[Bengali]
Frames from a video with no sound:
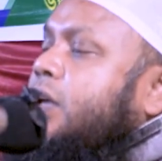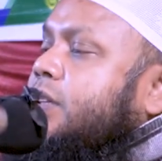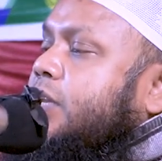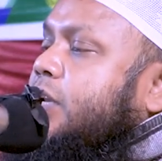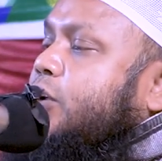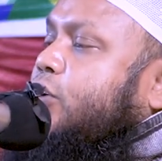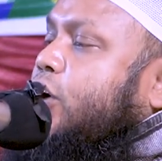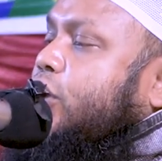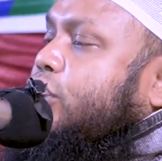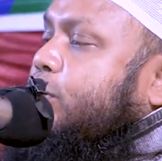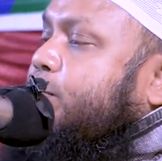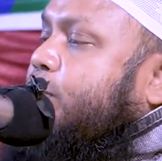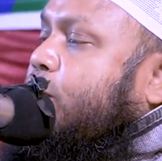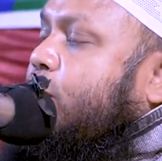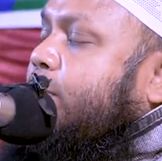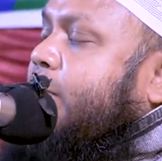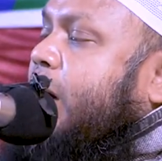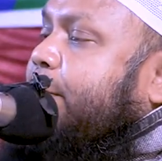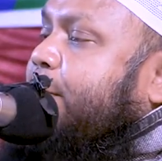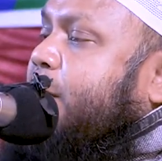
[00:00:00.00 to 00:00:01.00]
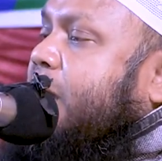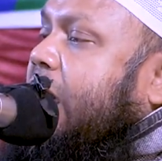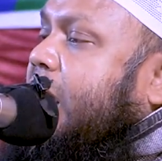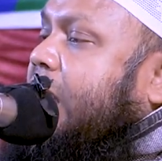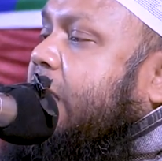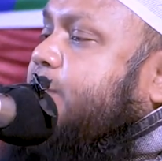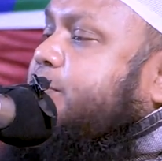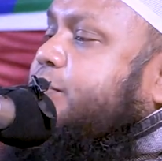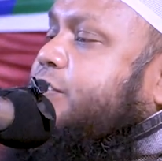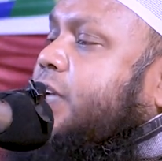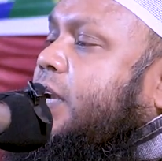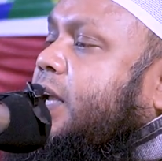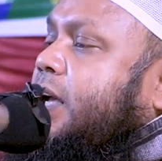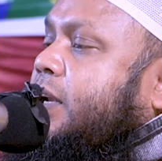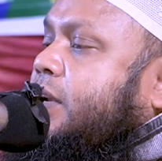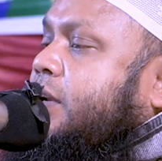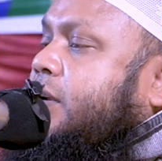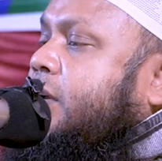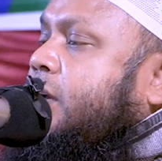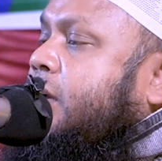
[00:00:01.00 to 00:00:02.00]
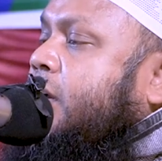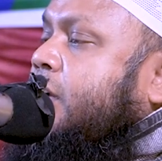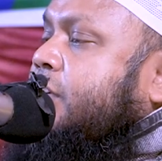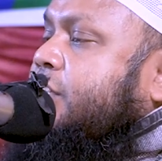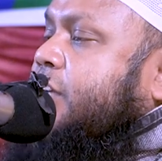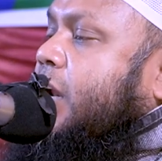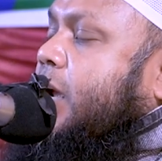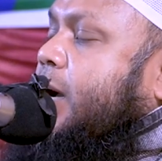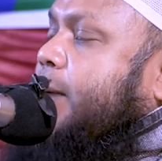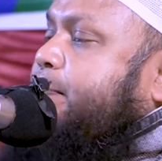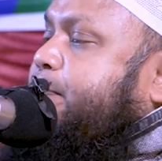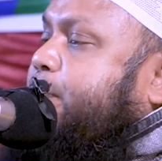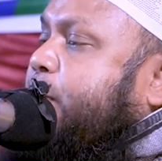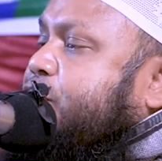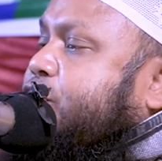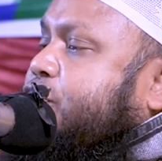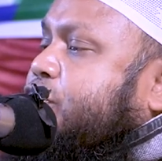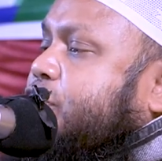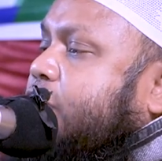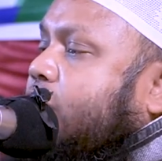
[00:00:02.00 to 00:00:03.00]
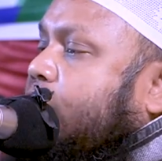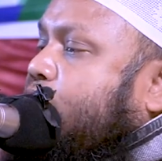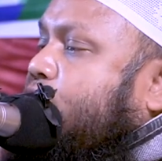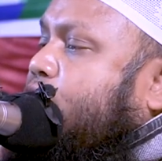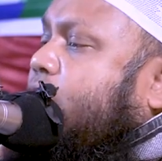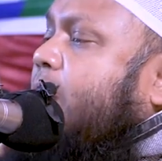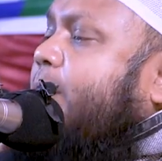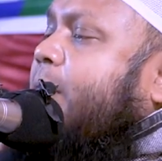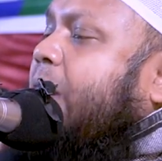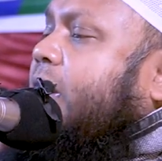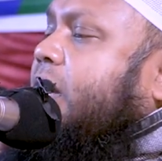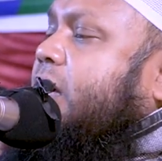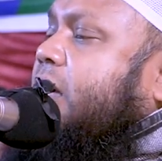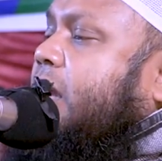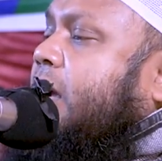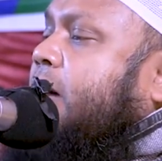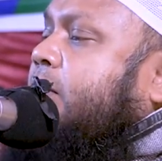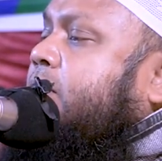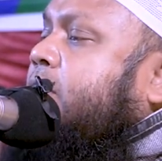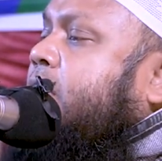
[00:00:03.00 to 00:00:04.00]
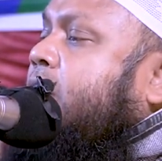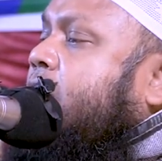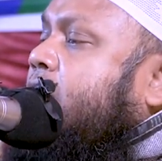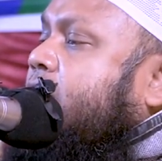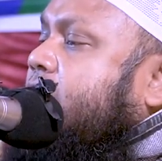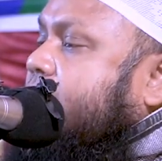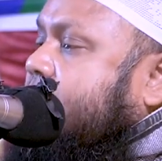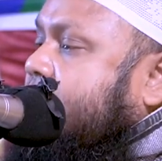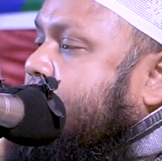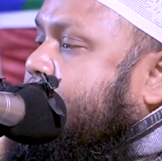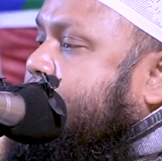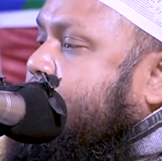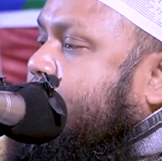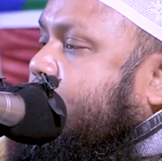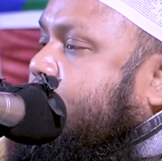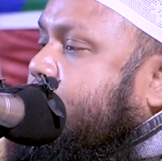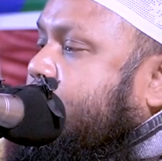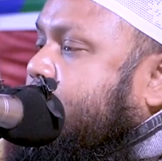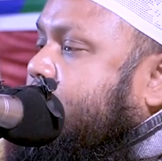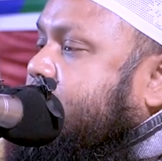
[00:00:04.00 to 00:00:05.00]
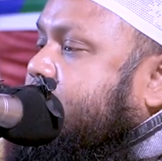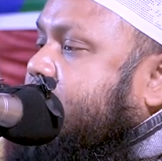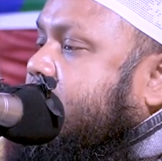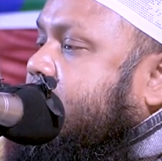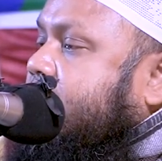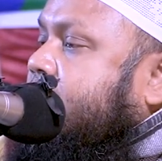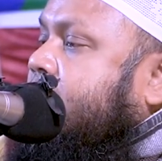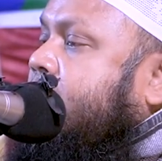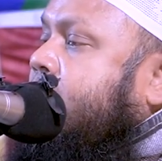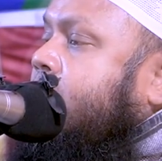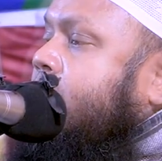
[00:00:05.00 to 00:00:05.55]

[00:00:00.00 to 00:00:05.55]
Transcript: তিনি কত বড় মাপের আলেম ছিলেন সারা বিশ্বের ওলামা একরাম তাকে গ্রহণ করেছেন